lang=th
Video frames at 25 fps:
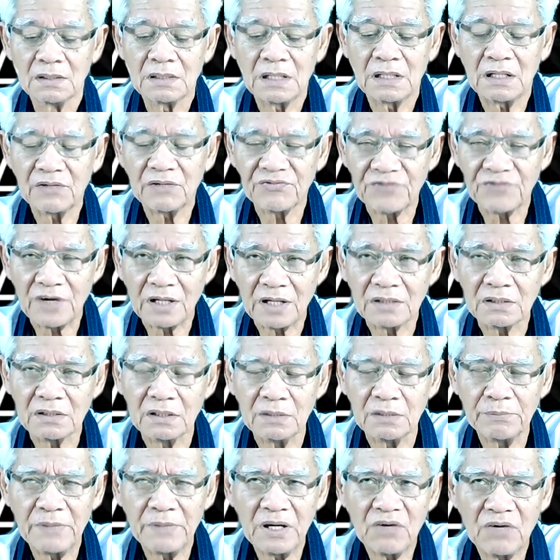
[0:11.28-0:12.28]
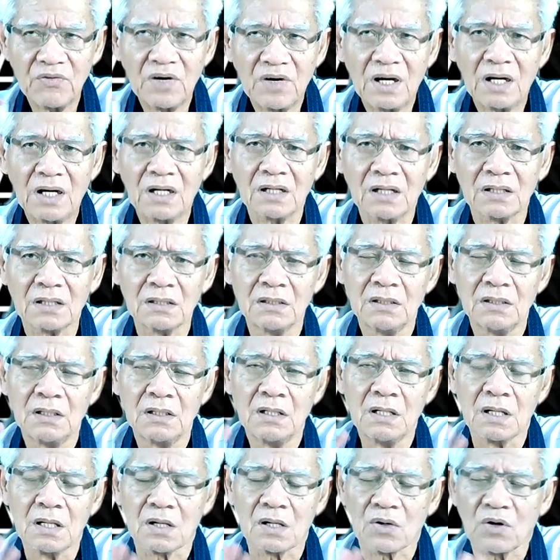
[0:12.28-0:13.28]
ถ้าฟังถึงแม้ว่า
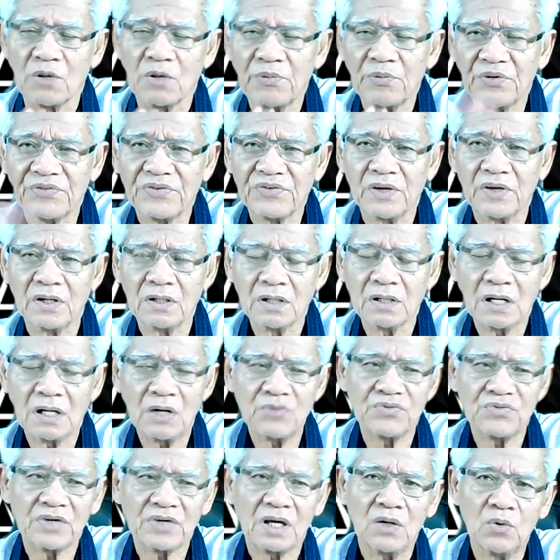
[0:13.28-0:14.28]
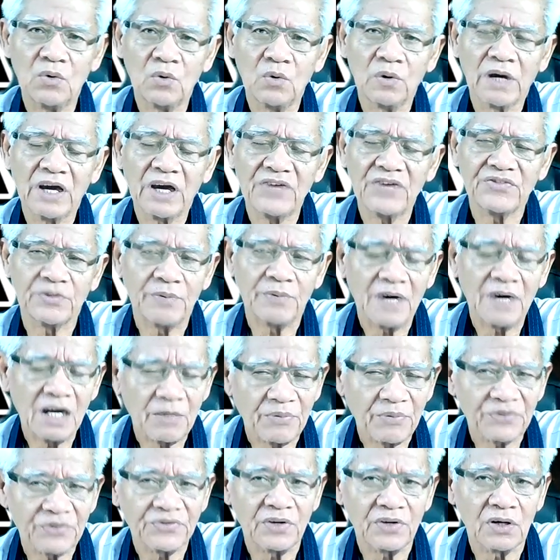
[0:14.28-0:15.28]
ร้อยเปอร์เซ็นเข้าใจลุงแค่สิบห้า
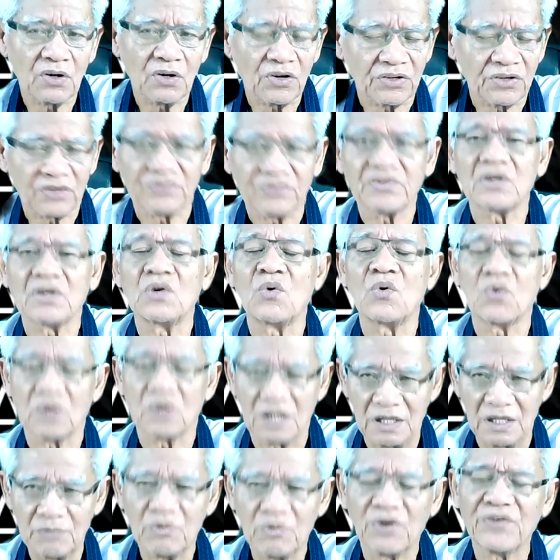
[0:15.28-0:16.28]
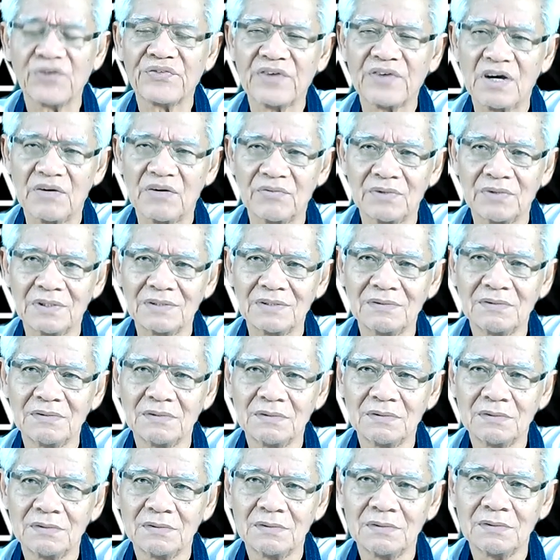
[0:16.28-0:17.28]
เปอร์เซ็นก็จะสนุกนะบอกทราบ
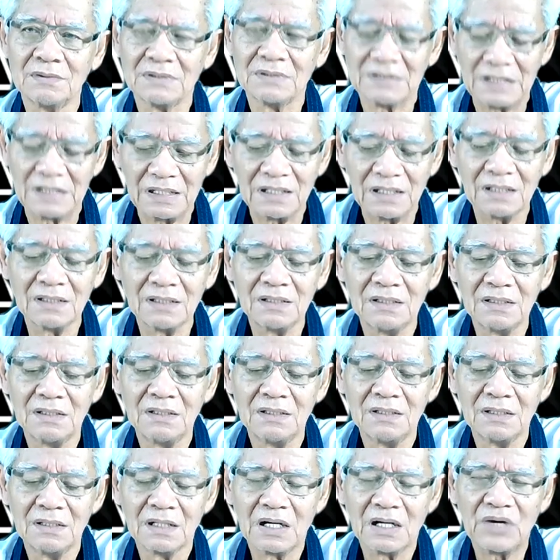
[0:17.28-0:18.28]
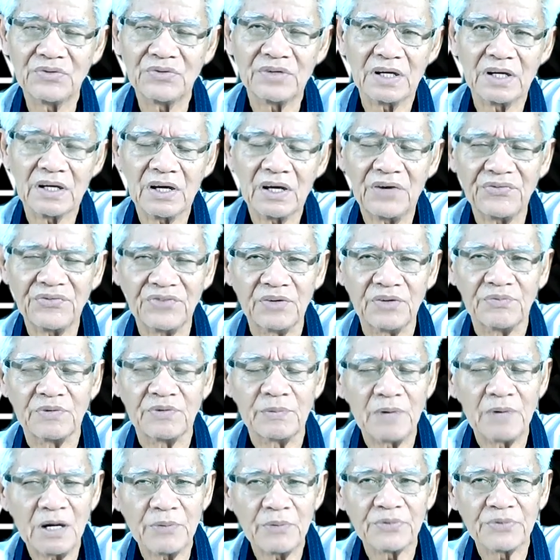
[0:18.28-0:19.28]
นะเข้าใจแค่สิบสิ
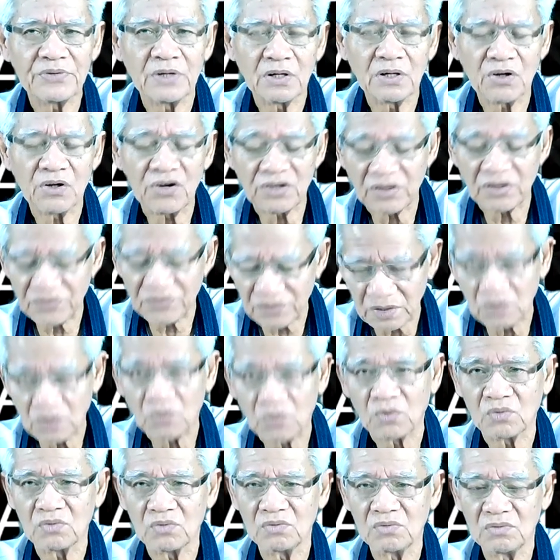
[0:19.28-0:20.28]
บห้าเปอร์เซ็นก็จะสนุก